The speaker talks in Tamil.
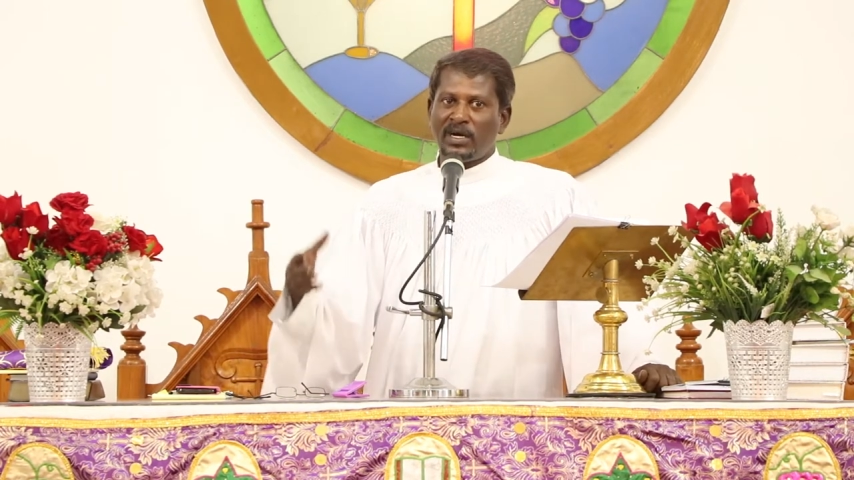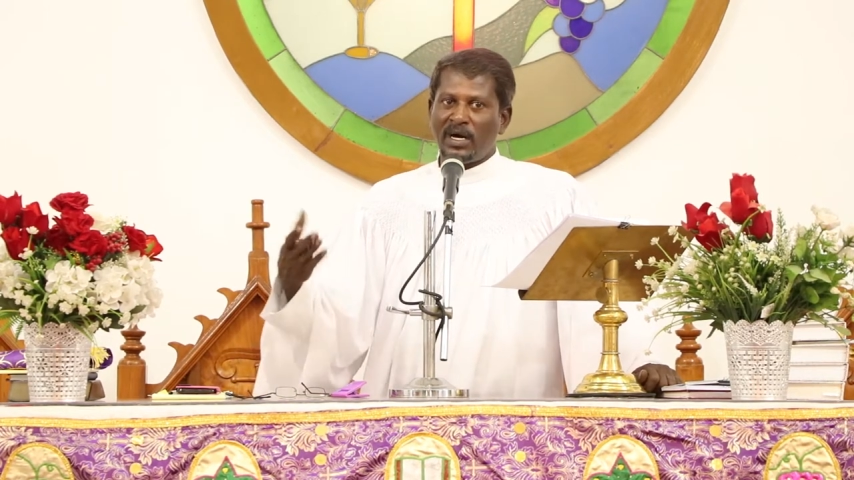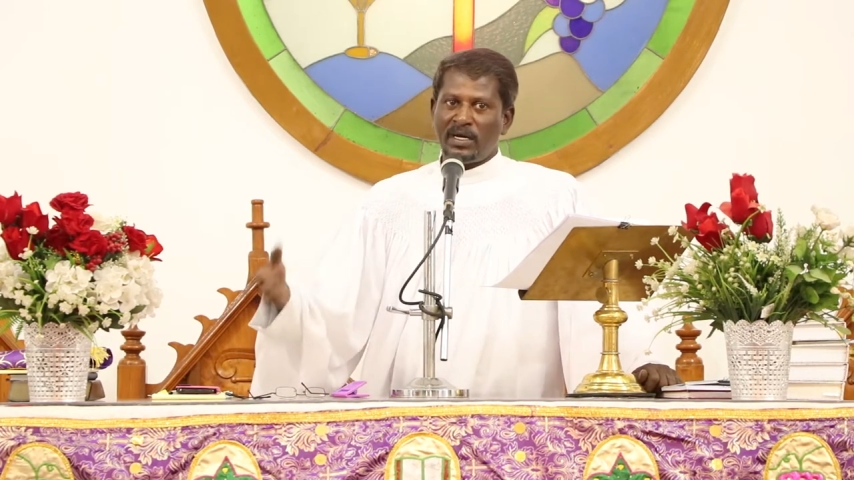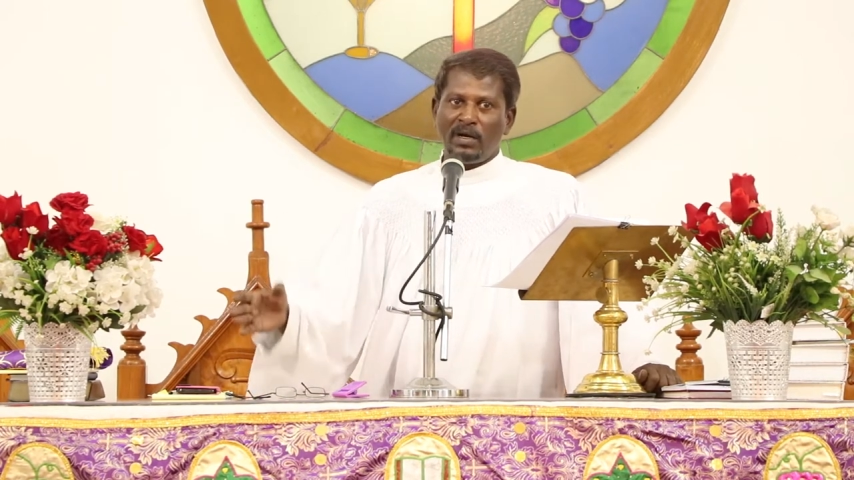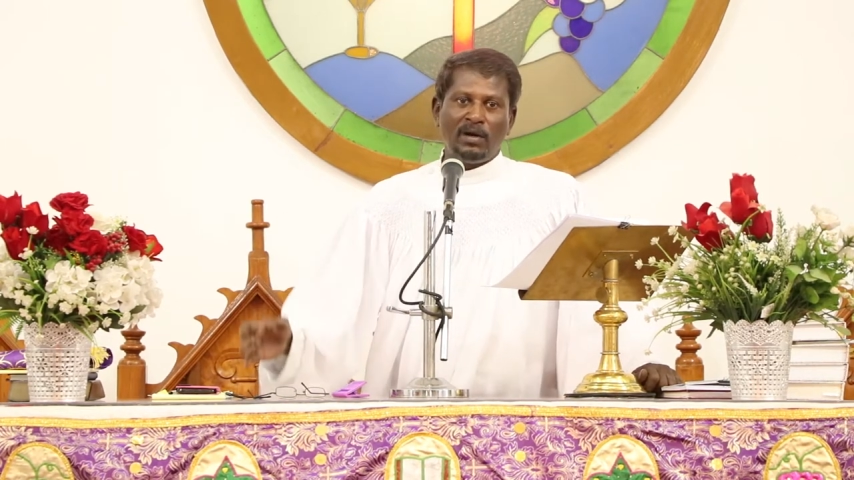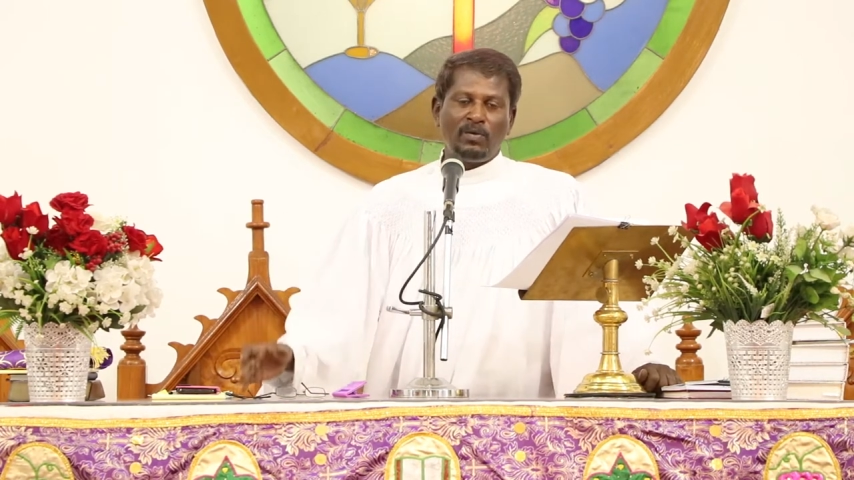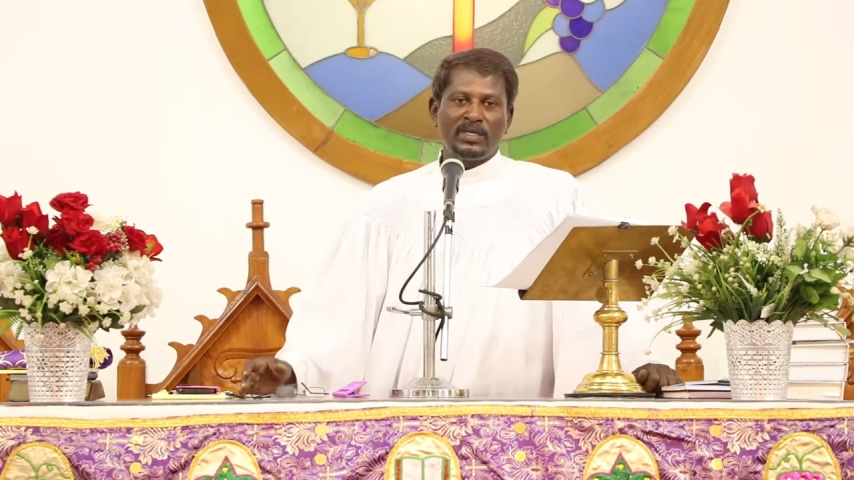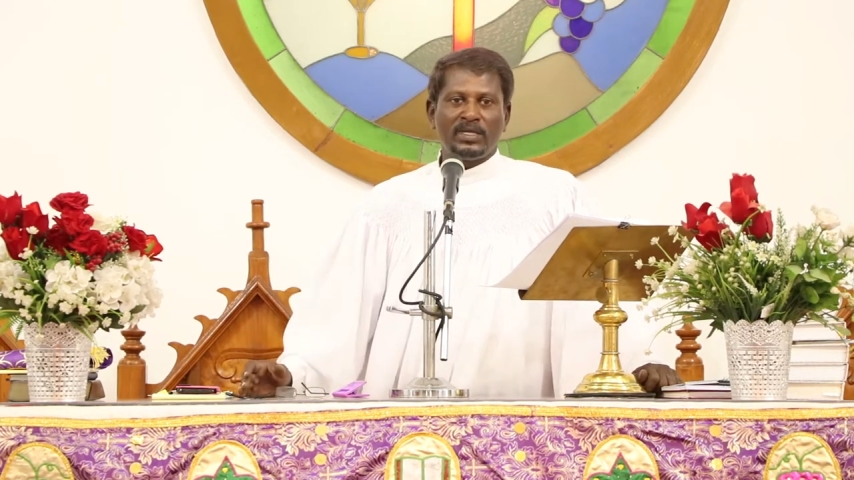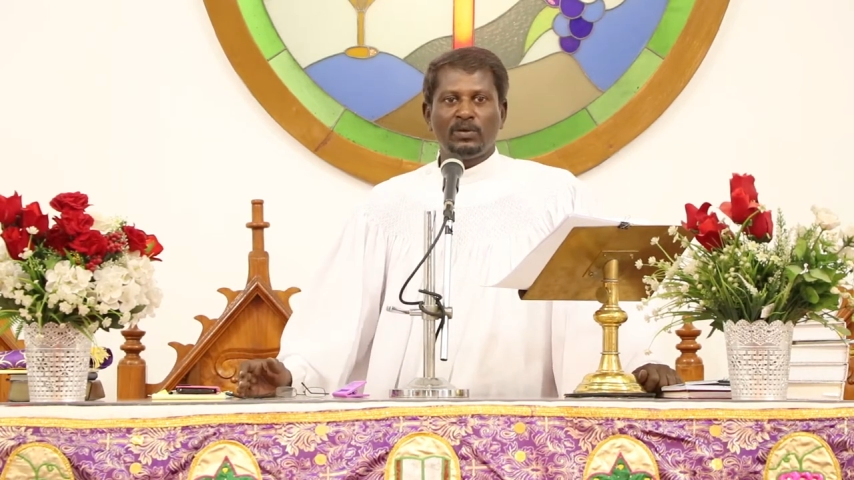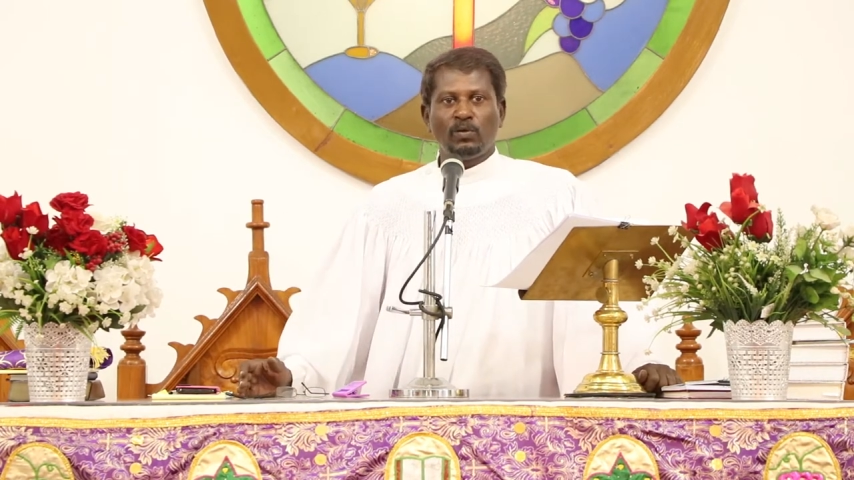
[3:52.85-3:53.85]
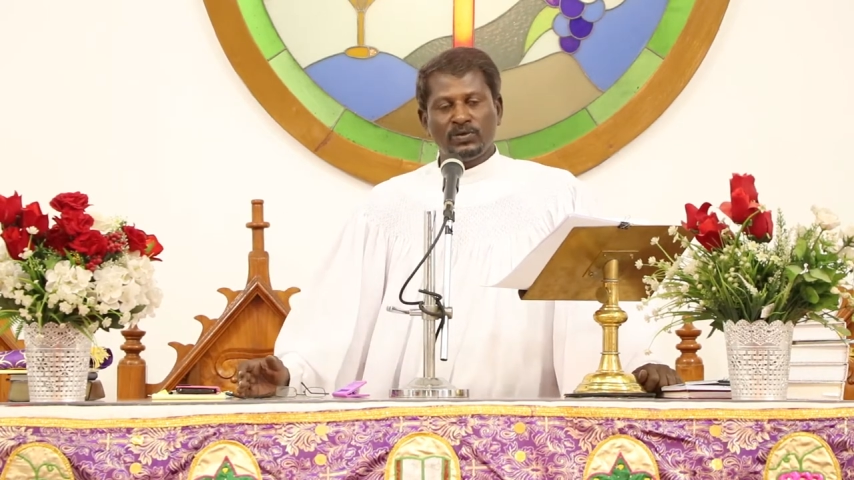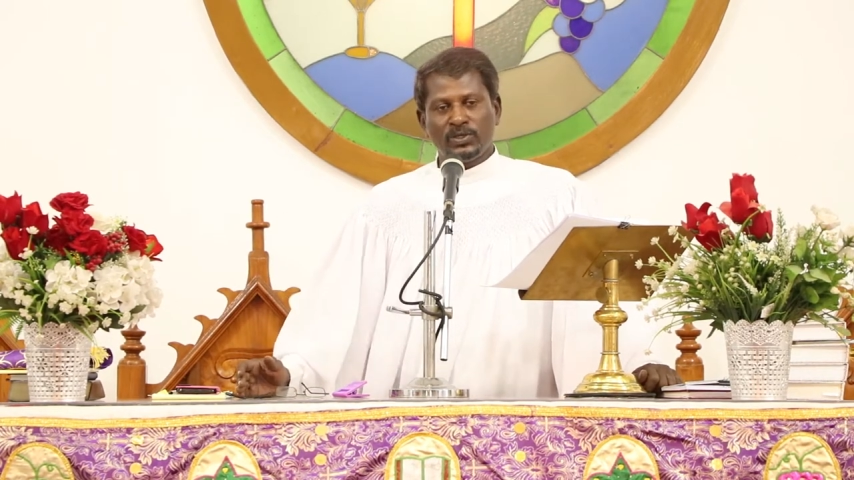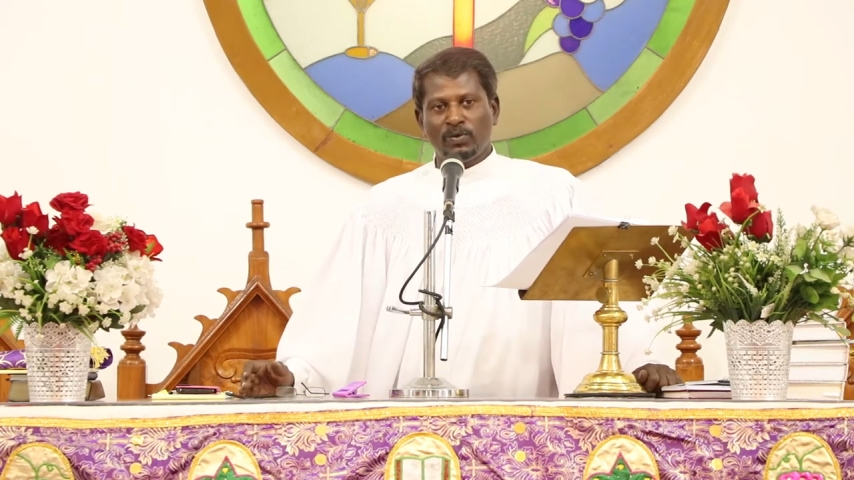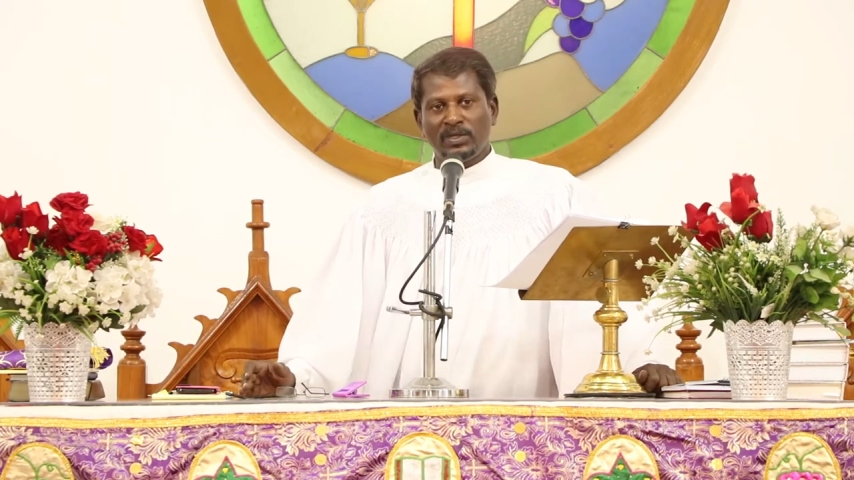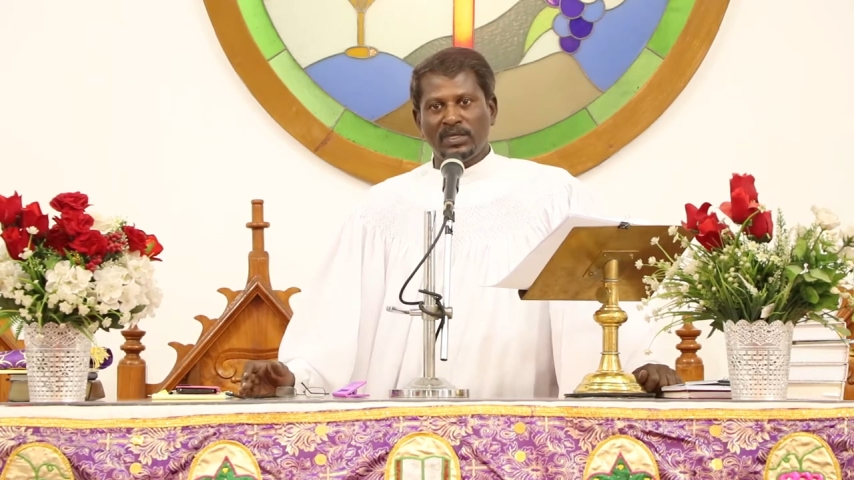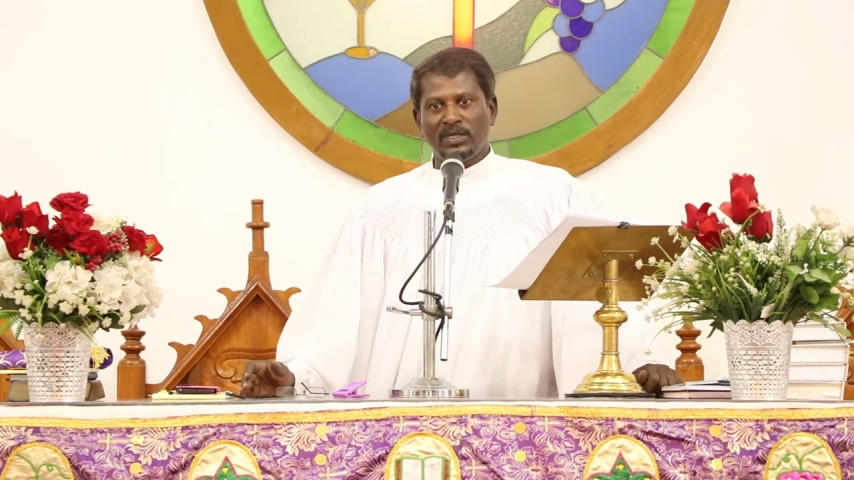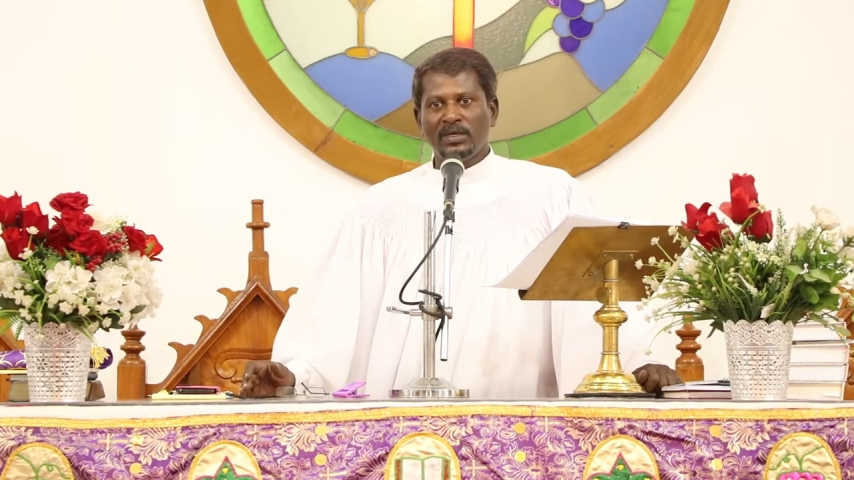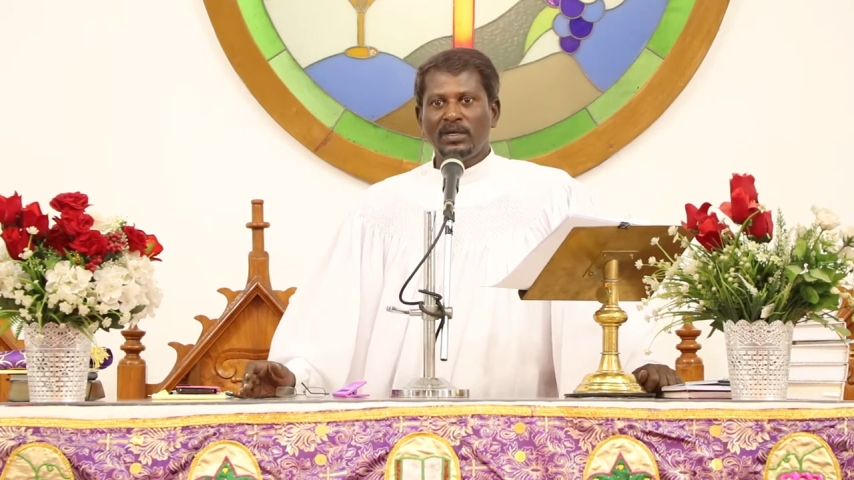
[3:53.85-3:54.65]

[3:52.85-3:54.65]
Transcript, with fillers: காரில் வந்தது கொசு வந்தது